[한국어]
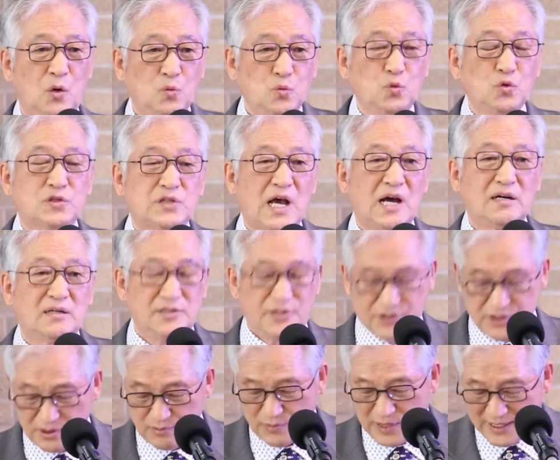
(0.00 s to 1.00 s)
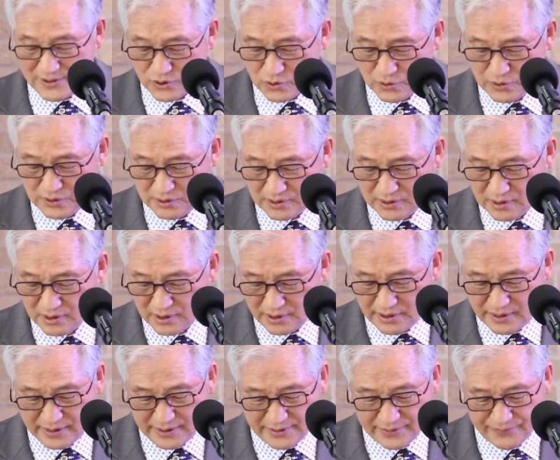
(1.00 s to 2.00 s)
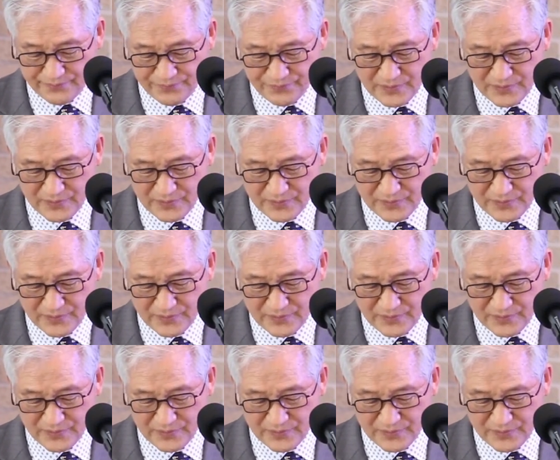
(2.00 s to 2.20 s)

우상을 지금 가지고 있는 거예요.